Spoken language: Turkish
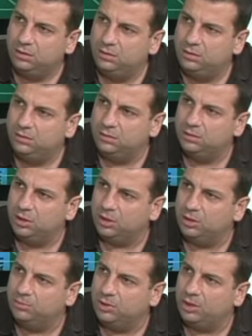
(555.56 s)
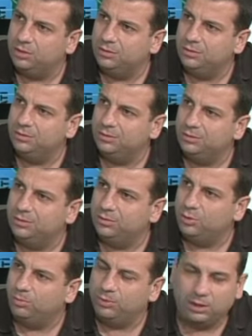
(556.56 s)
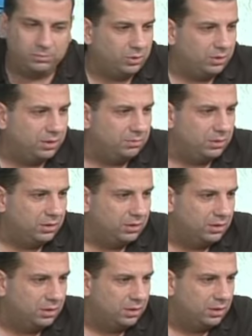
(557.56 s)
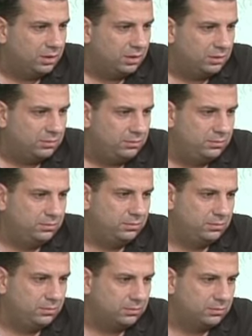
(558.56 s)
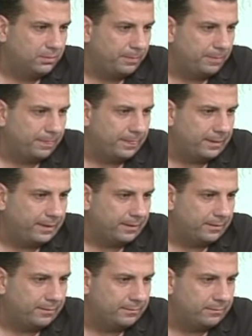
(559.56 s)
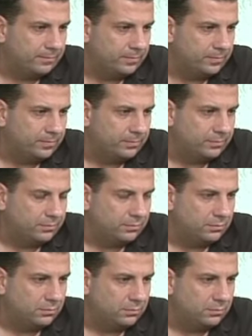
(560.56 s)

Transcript: toplanmış takımlar. Evet. Toplanmış öyle değil mi? Evet. Doğru bir tespit. Ve aşağı